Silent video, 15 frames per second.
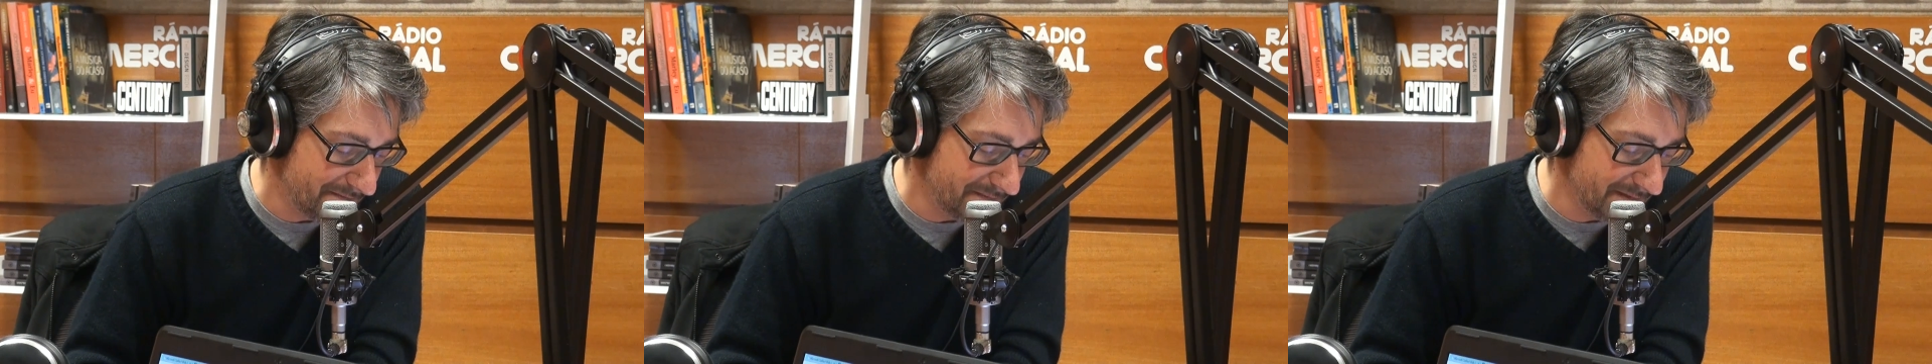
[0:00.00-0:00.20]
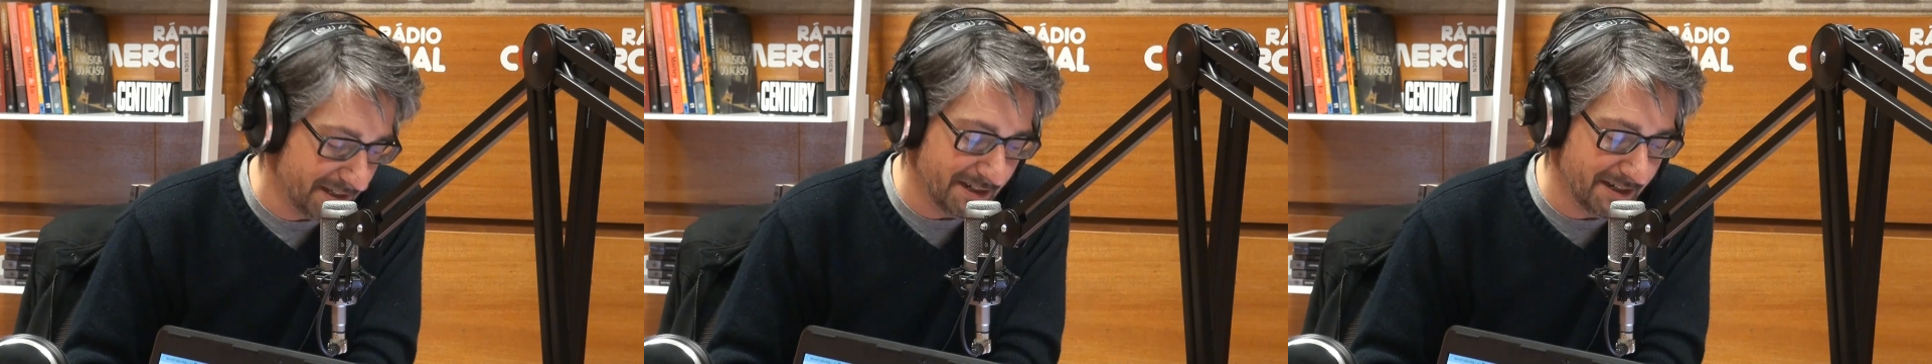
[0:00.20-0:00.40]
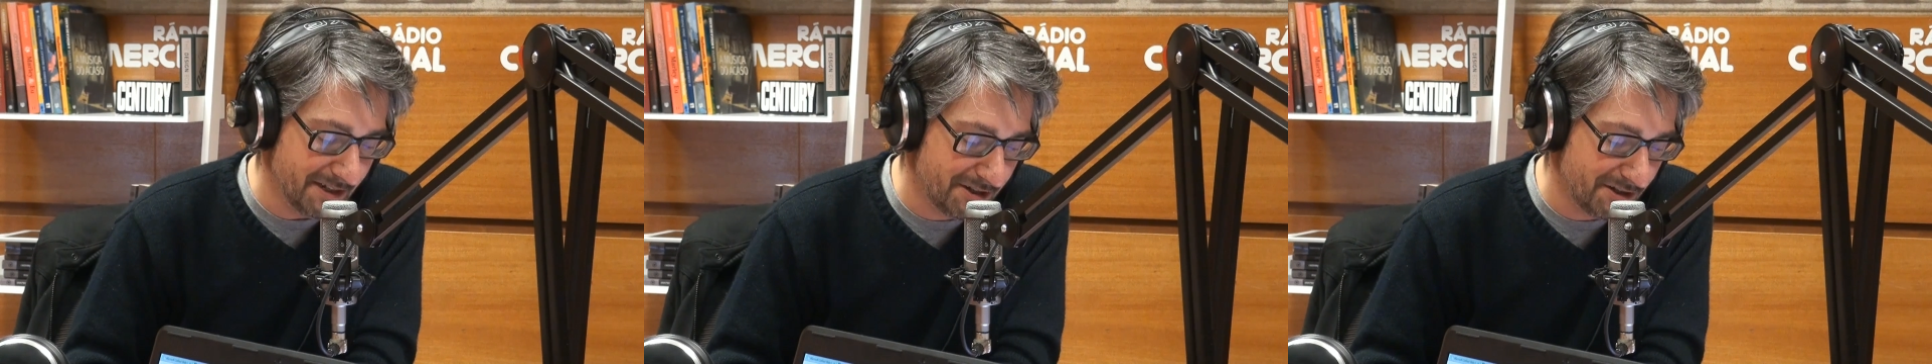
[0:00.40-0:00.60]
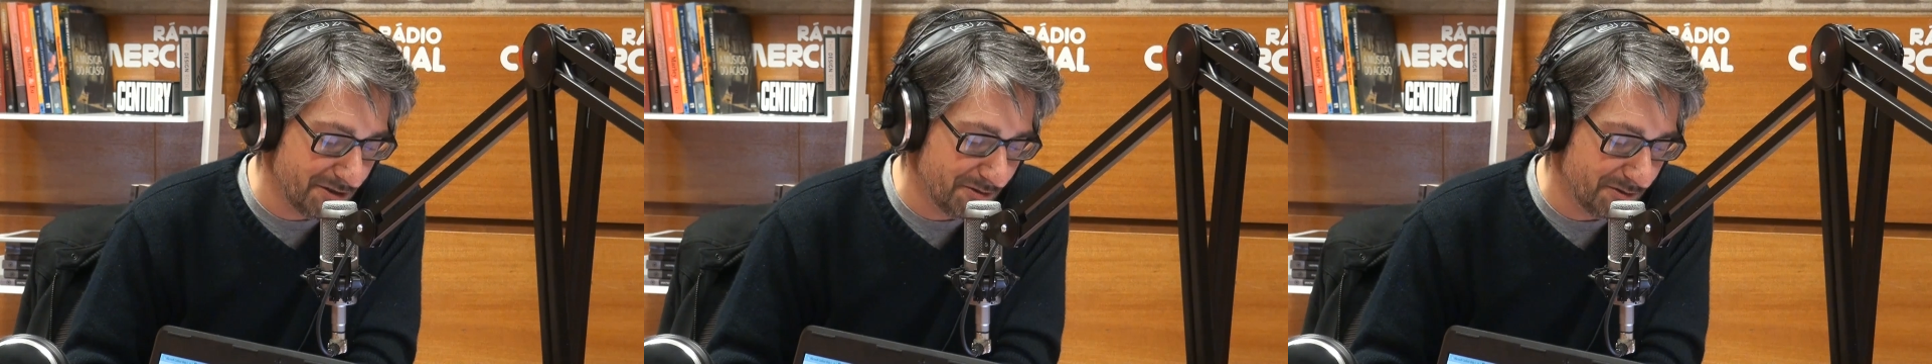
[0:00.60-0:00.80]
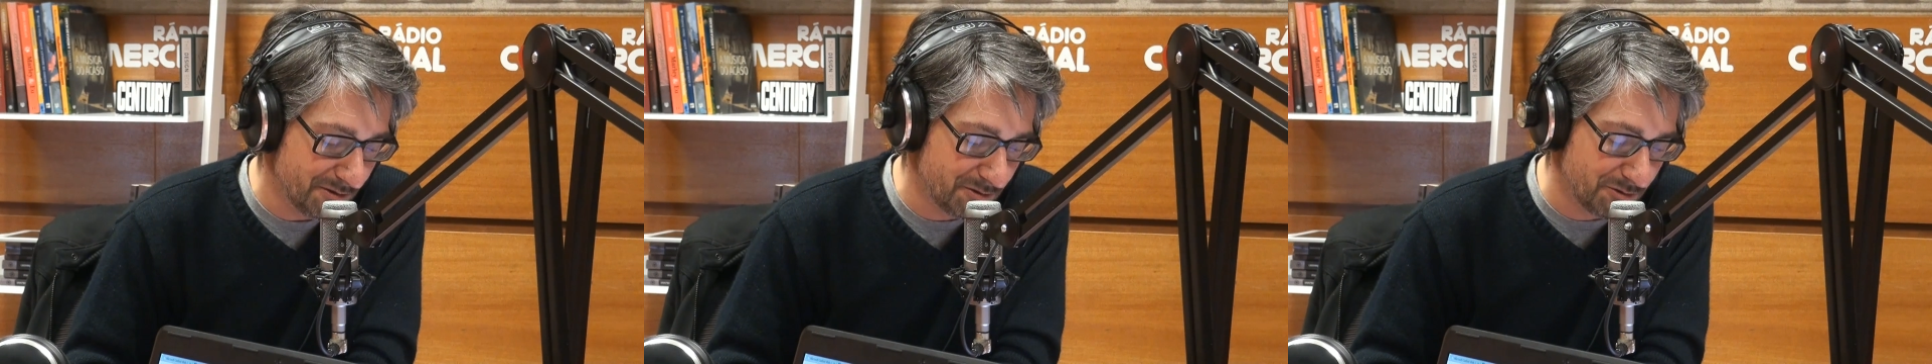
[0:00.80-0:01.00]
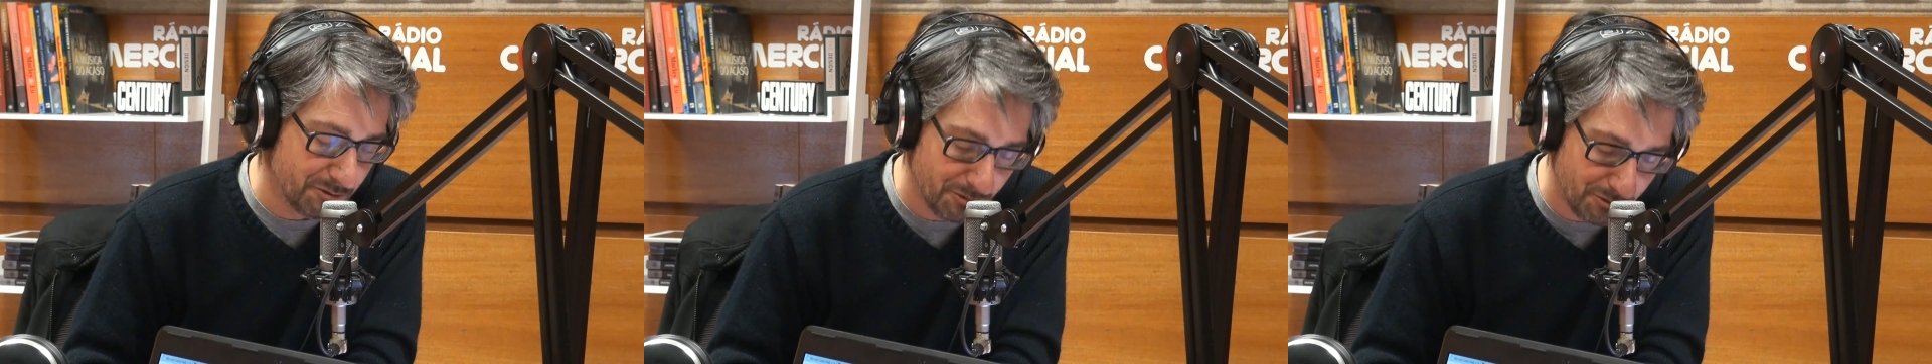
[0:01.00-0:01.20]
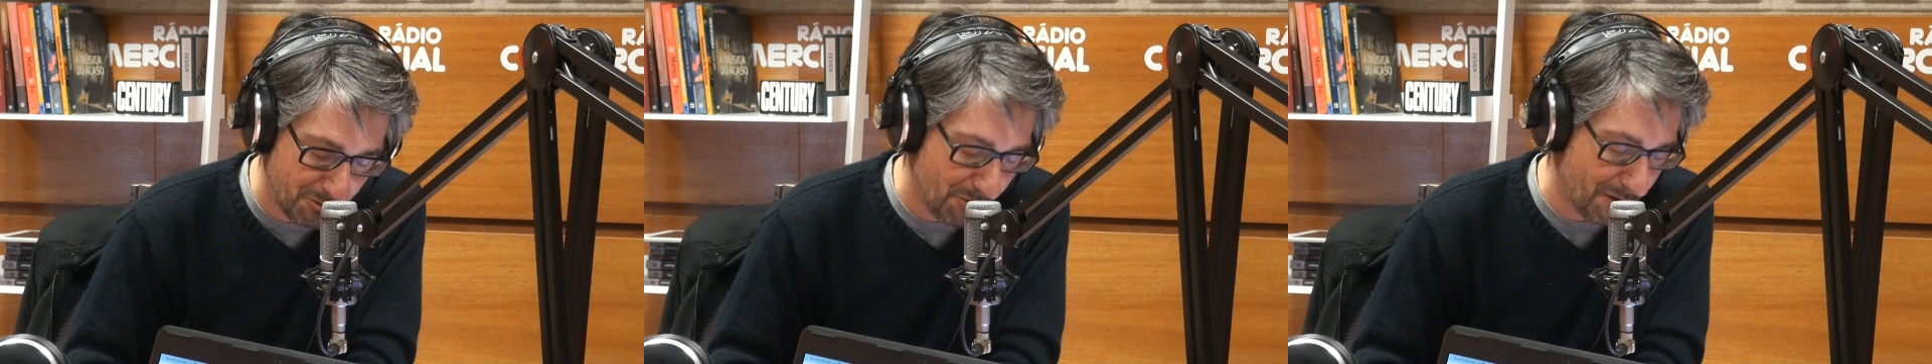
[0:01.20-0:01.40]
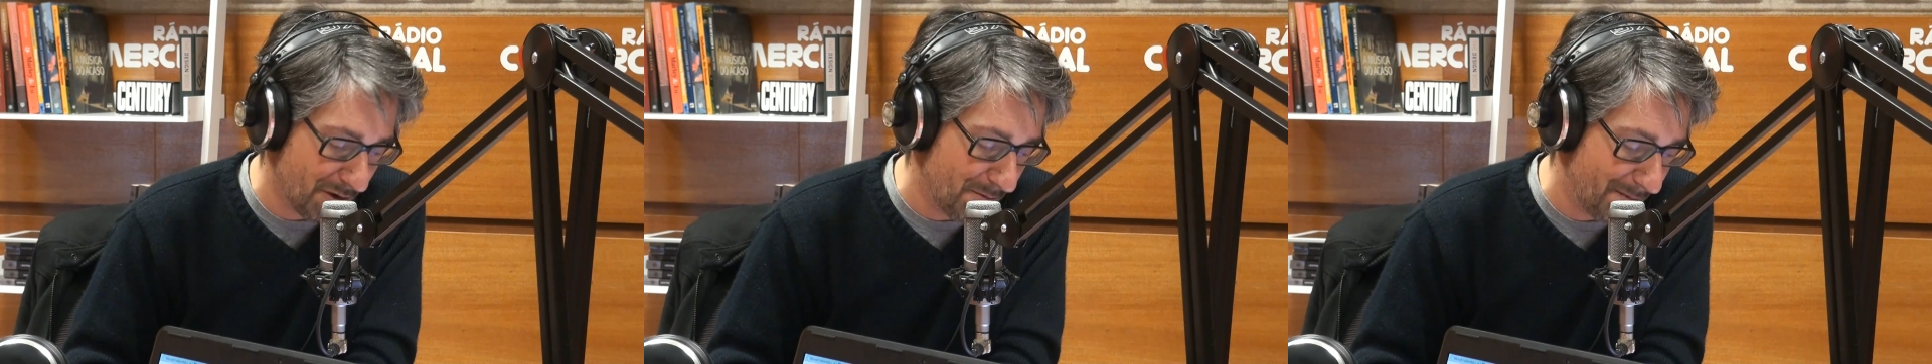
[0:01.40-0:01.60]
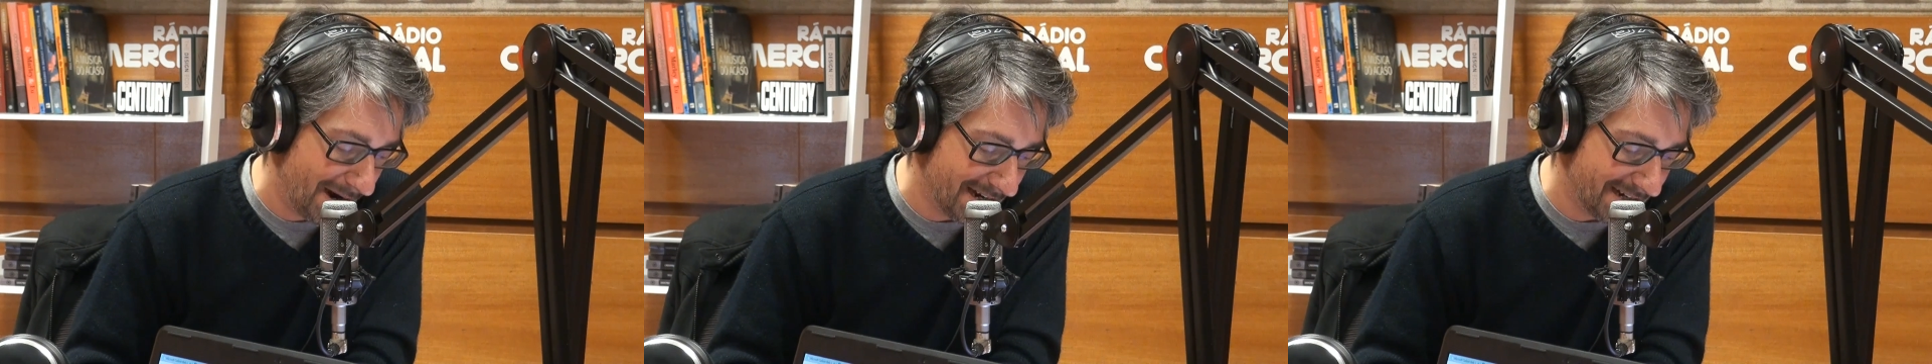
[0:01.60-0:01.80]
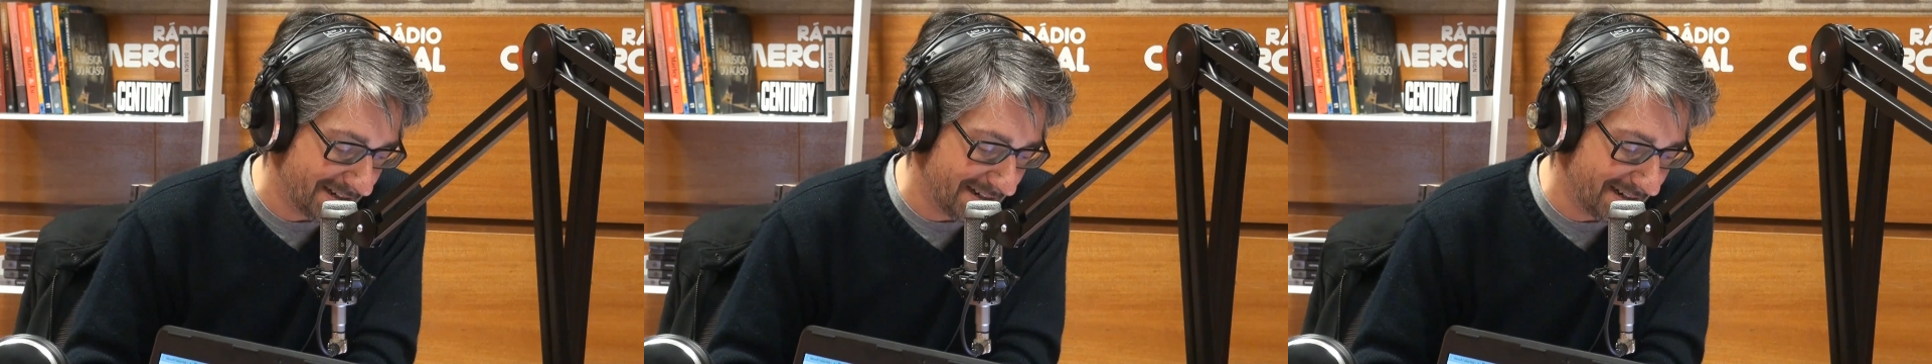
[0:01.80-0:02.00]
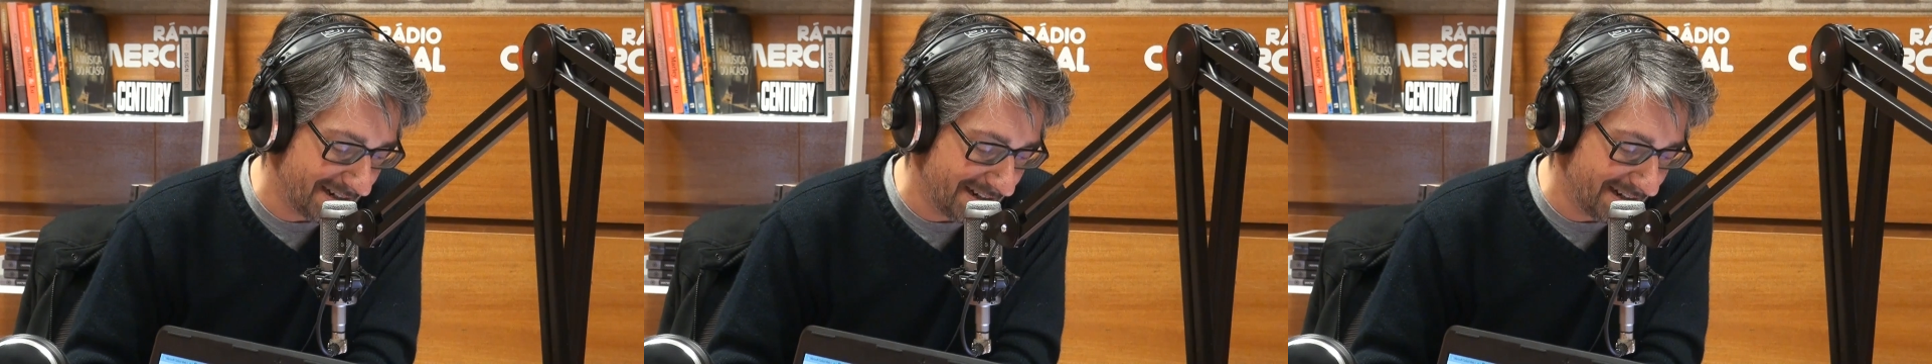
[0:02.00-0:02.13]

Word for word: De início, tudo correu bem.